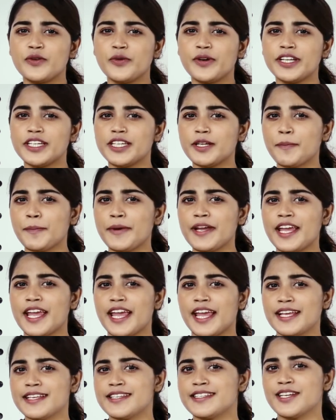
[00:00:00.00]
টোয়েন্টি পি
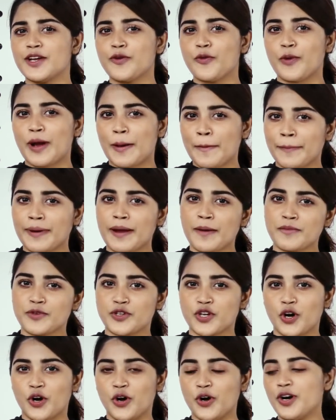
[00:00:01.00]
এইচডি ওয়েবক্যাম
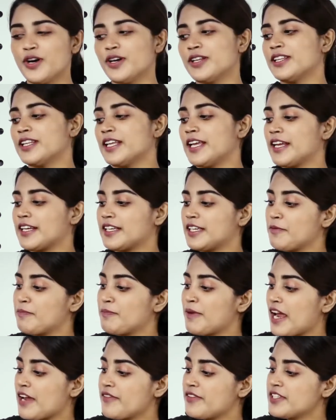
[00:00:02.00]
সহ একটি
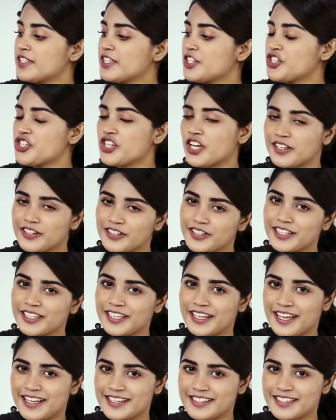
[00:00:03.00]
প্রাইভেসি শাটার
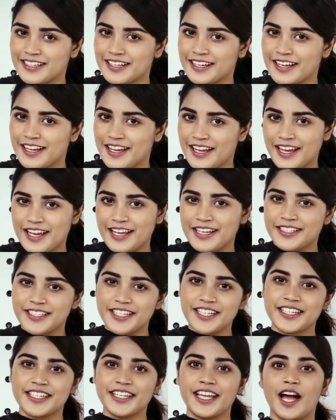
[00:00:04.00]
দেয়া আছে
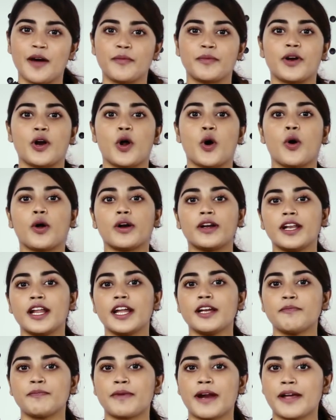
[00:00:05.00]
যেটি আপনার অনলাইন
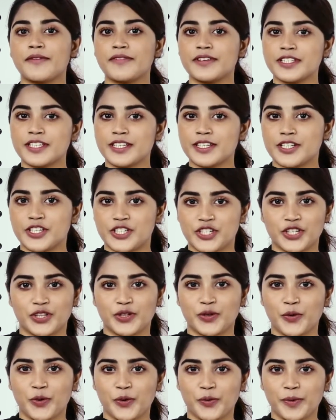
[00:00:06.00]
প্রাইভেসি নিশ্চিত
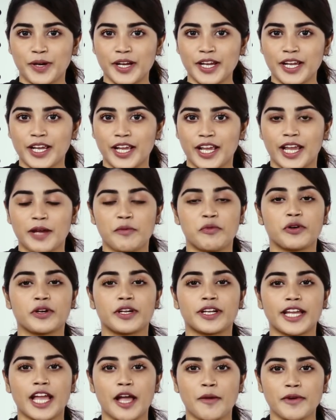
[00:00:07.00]
করবে এবং
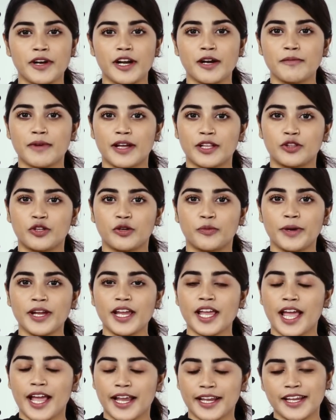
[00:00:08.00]
ক্যামেরার মাধ্যমে
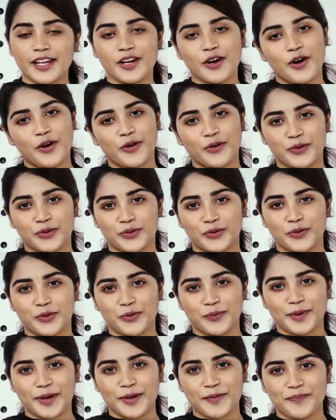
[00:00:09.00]
হ্যাকিং হওয়া রোধ
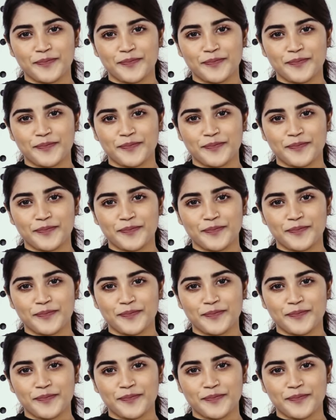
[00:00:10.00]
করবে